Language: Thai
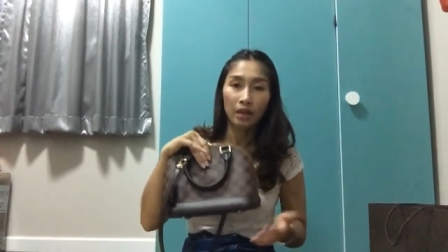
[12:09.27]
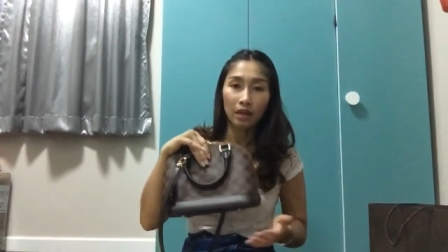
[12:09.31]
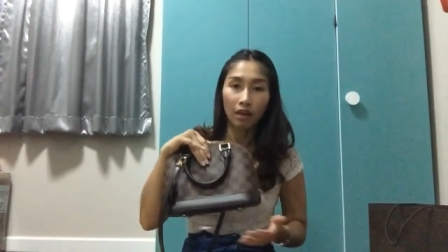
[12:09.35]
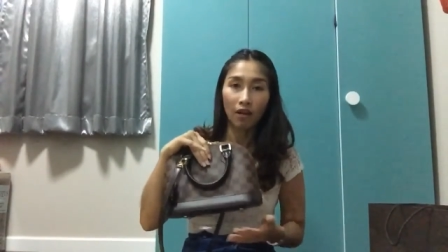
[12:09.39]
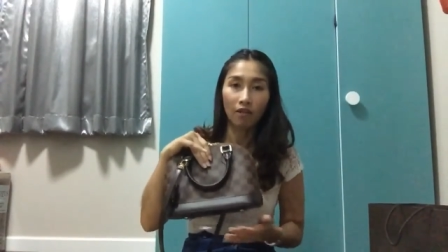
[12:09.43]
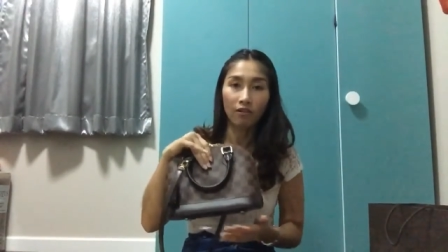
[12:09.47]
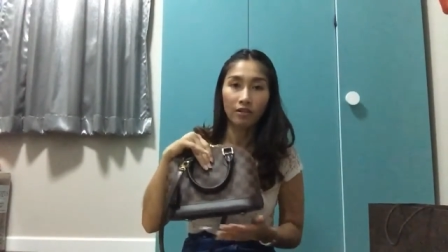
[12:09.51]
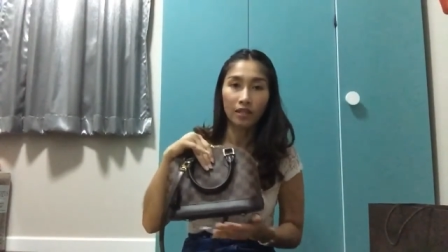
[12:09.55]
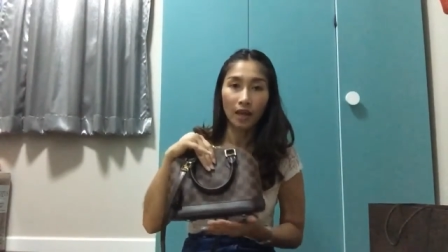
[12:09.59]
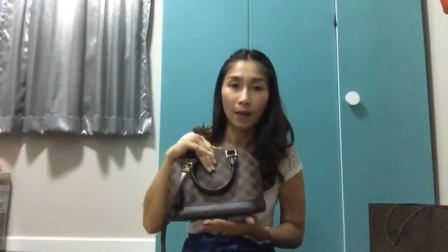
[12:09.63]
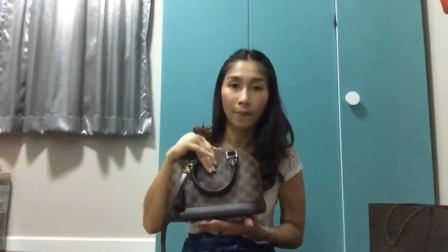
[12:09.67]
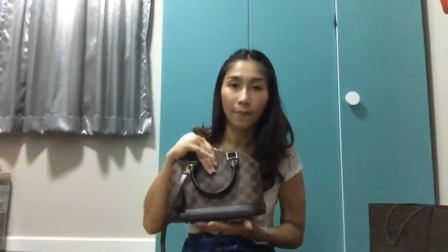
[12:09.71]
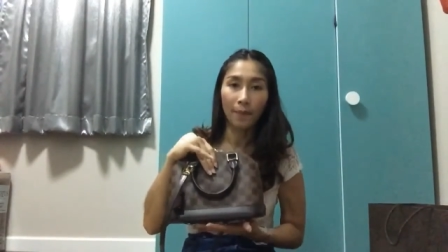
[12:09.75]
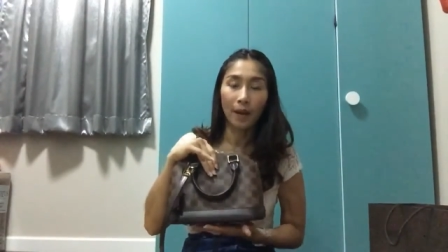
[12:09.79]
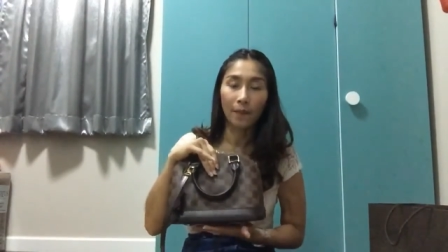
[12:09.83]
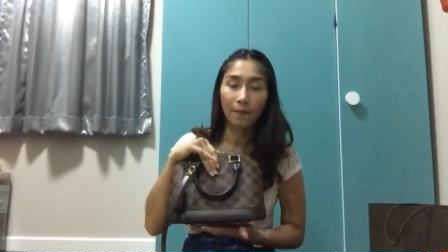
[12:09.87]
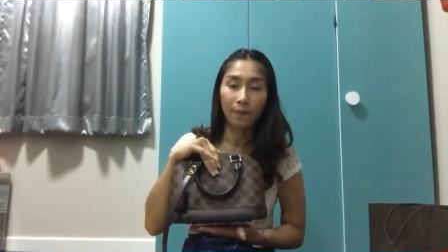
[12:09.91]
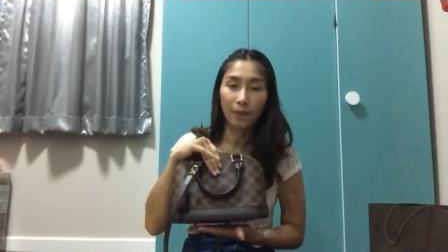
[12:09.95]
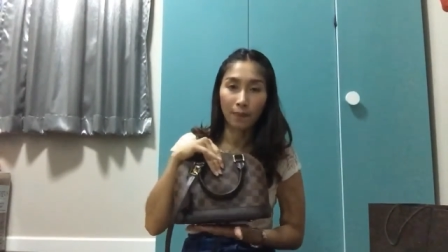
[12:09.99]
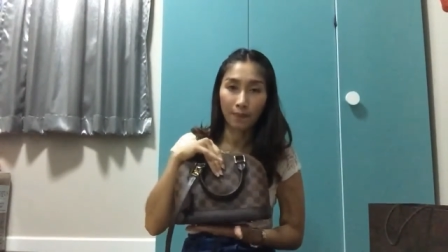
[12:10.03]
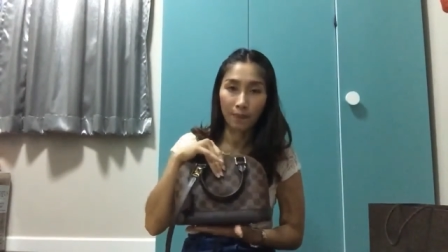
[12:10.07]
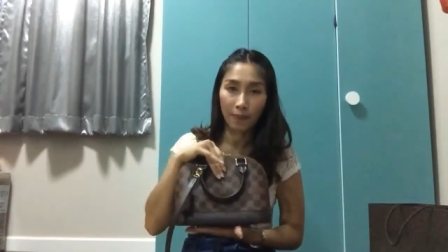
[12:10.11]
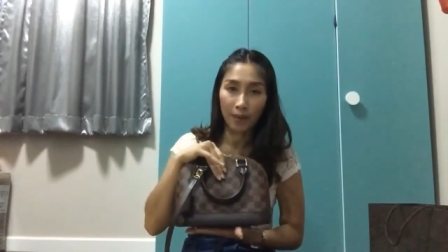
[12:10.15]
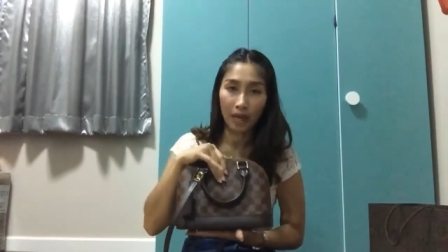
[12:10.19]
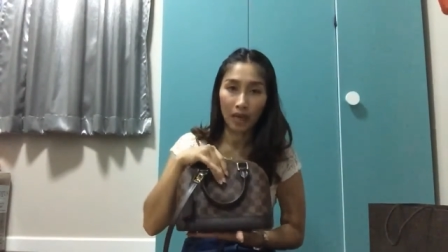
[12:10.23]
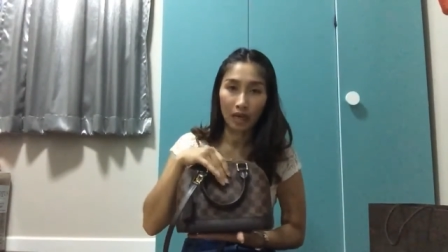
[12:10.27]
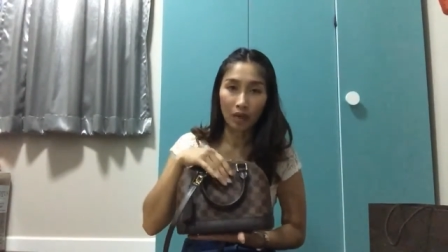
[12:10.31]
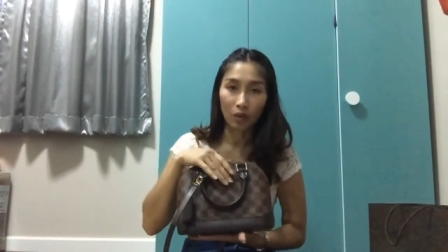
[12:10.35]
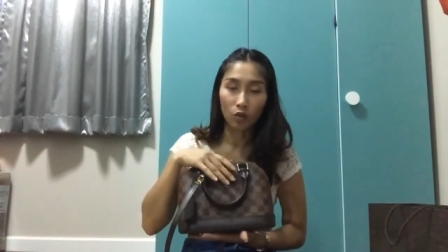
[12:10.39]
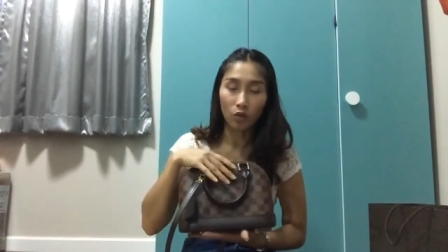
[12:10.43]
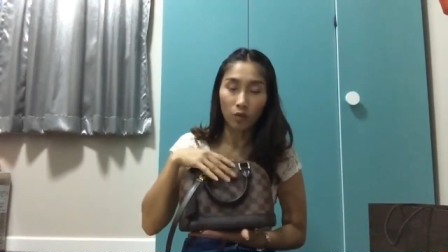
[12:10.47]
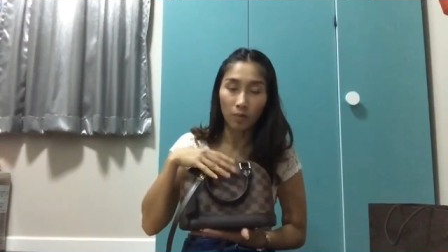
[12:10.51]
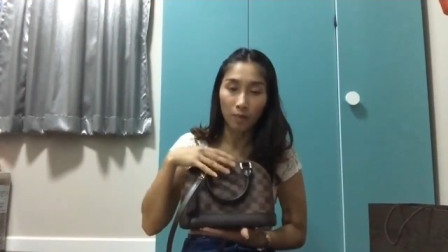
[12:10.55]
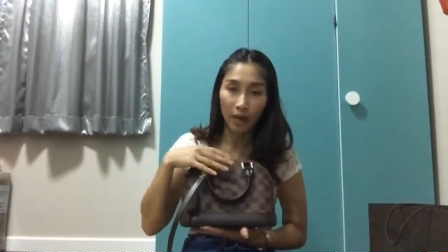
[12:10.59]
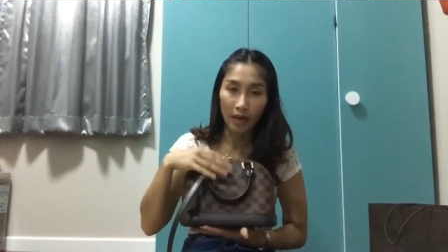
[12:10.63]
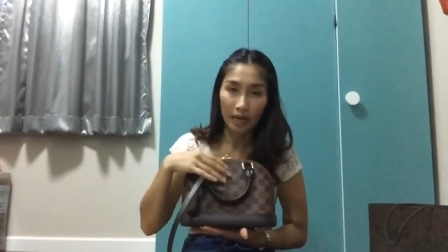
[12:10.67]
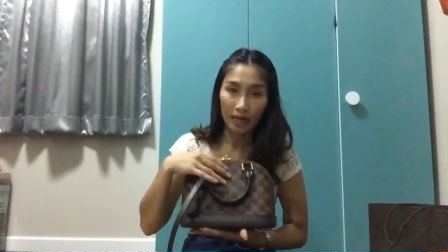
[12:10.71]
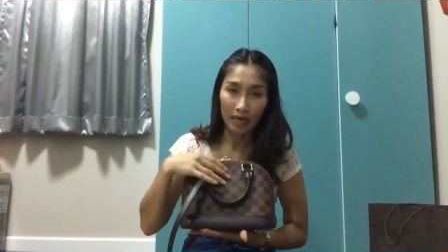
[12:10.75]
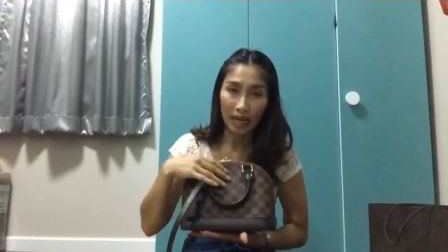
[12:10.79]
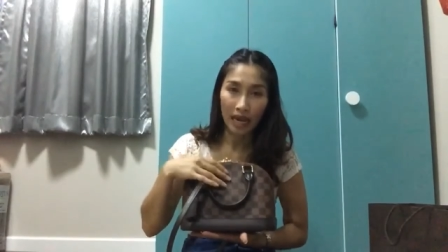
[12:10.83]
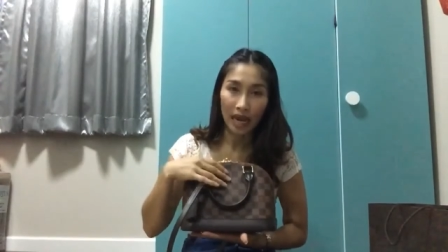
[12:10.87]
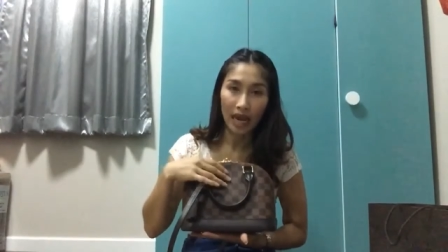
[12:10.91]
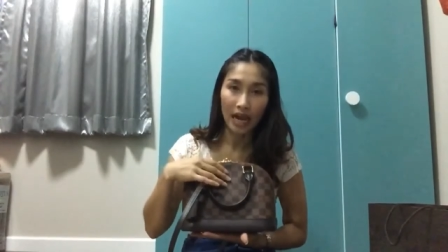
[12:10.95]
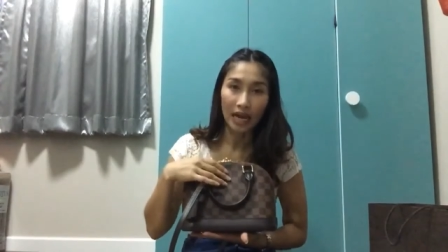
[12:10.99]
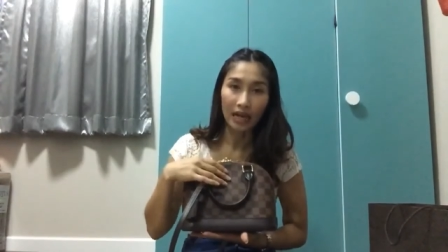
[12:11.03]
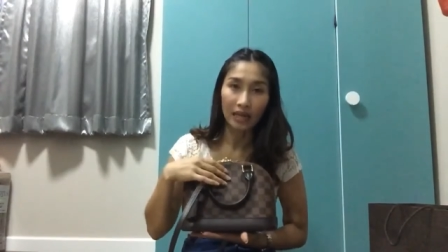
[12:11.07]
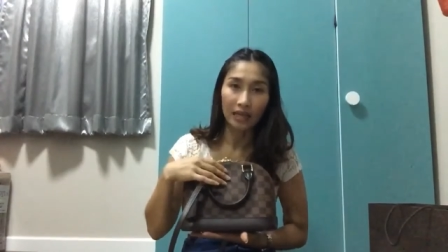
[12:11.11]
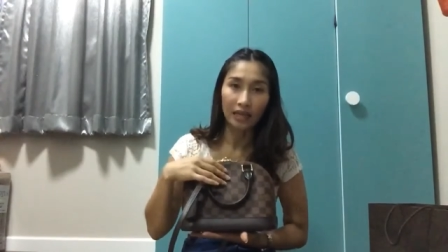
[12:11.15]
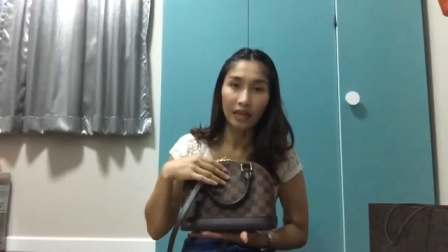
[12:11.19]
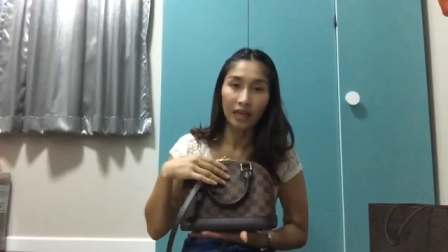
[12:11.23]
เราสามารถไปเปลี่ยนรุ่นใหม่
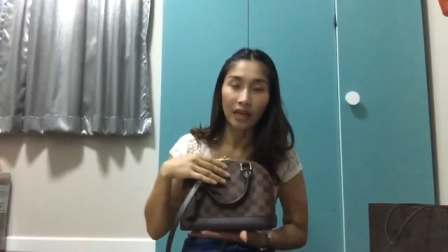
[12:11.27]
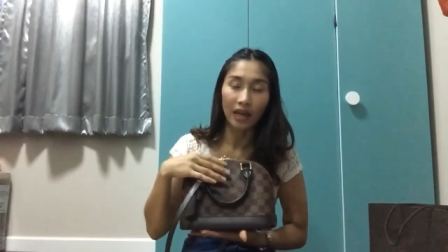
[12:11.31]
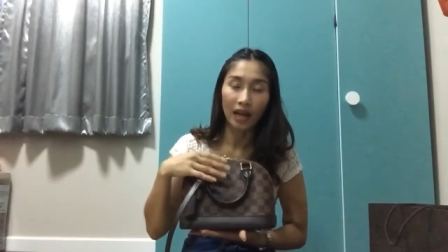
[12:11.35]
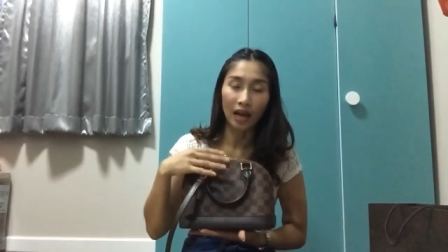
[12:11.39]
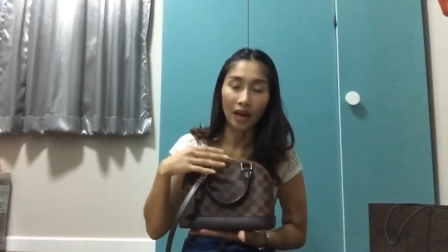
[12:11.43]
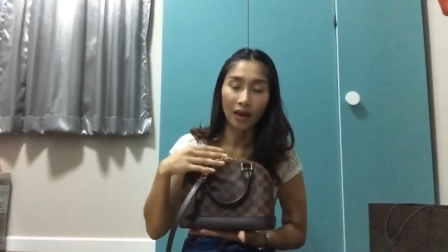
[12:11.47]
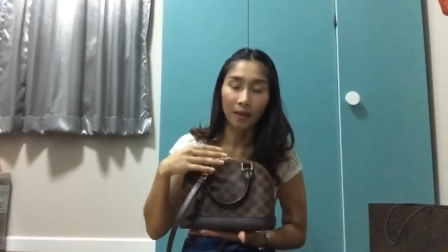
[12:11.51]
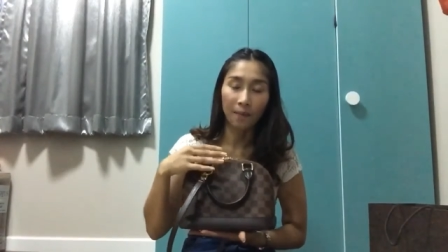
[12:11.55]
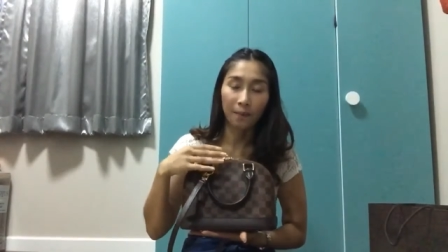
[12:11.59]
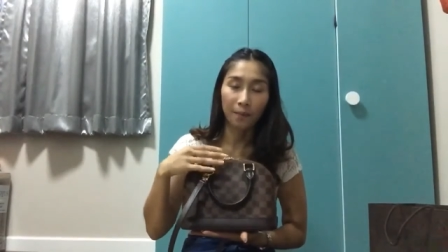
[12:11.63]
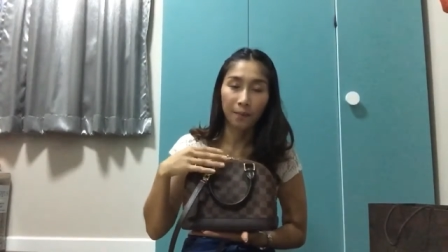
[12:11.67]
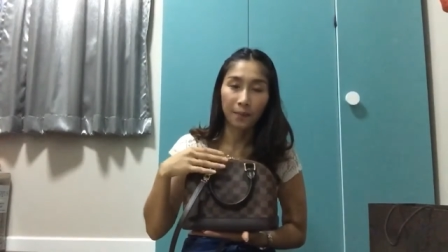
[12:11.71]
ได้นะคะ